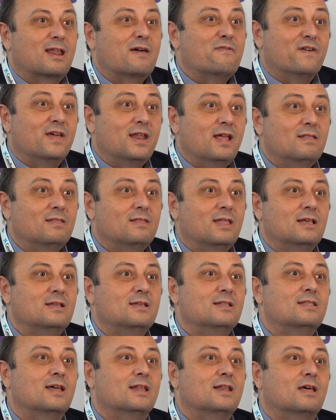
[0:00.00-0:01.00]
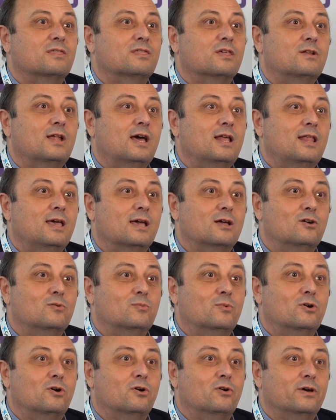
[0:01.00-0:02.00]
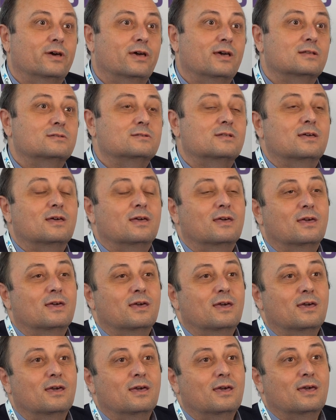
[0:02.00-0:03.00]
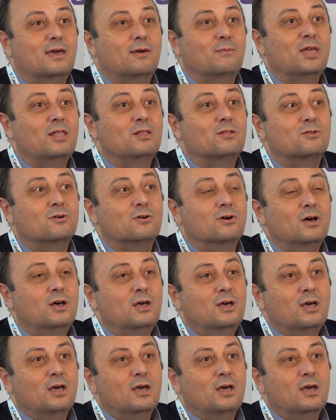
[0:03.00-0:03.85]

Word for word: referentes internacionales como este evento